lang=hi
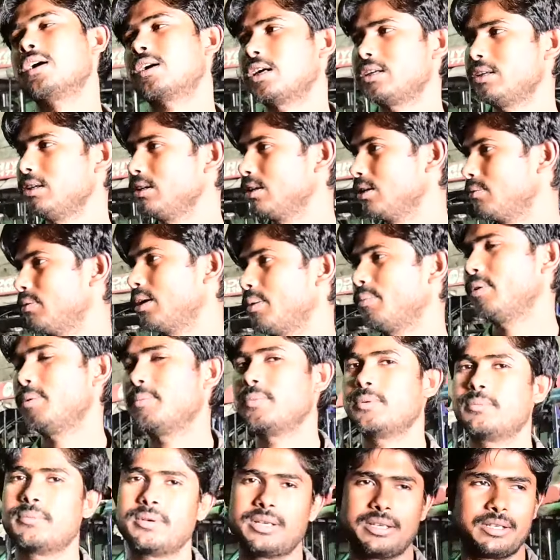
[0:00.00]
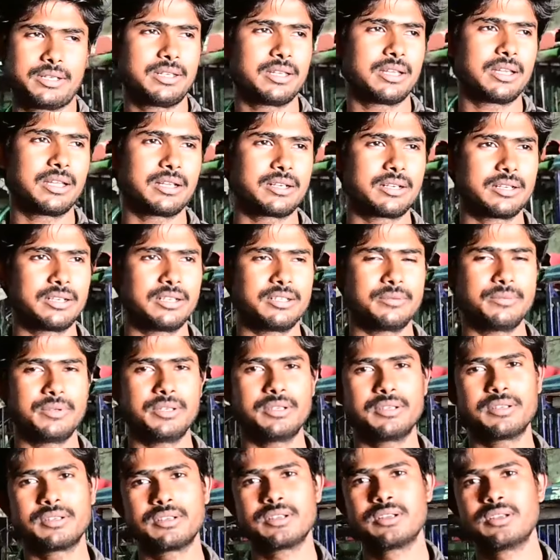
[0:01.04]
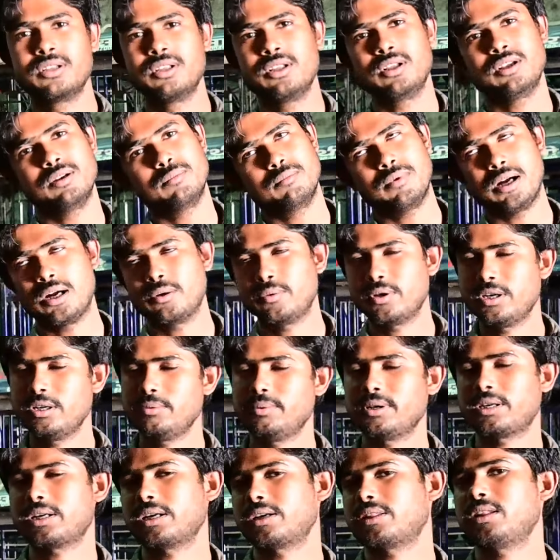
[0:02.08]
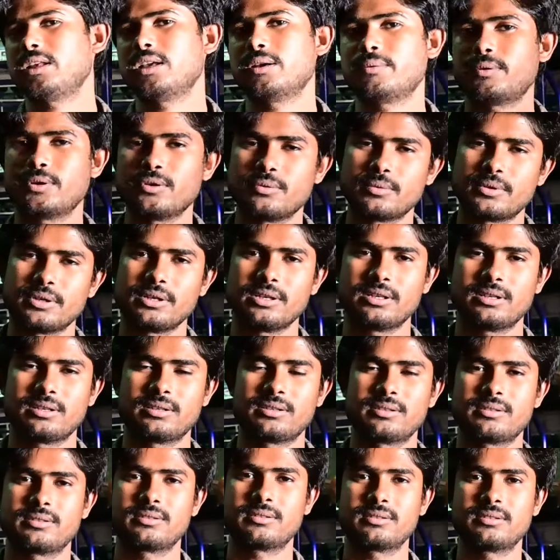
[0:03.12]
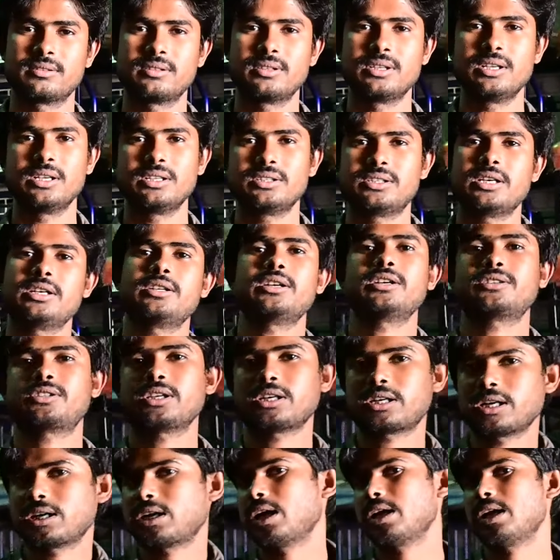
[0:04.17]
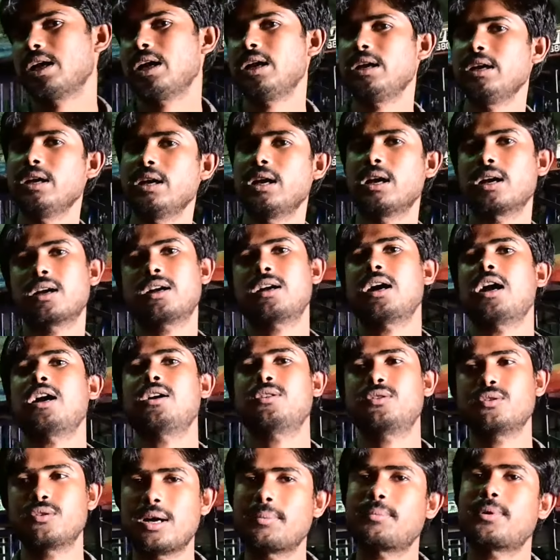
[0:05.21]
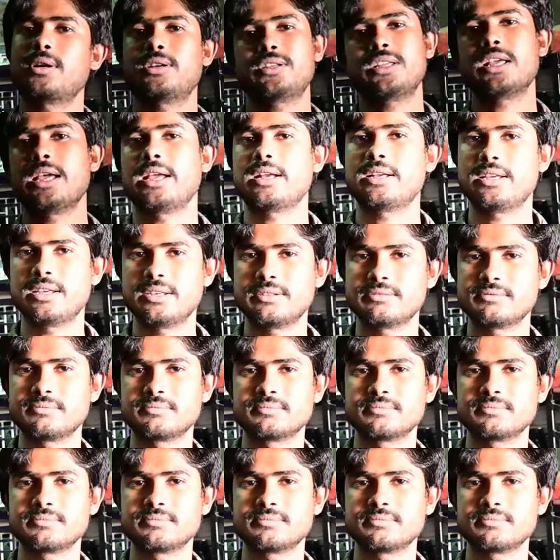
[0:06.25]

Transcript: कटिंग के मामले में नंबर एक क्या है कटिंग की हम्म? बाहुबली भी कटती है बहुत बढ़िया जैसे कटाई है हाँ। काट दो आप कट जाएगी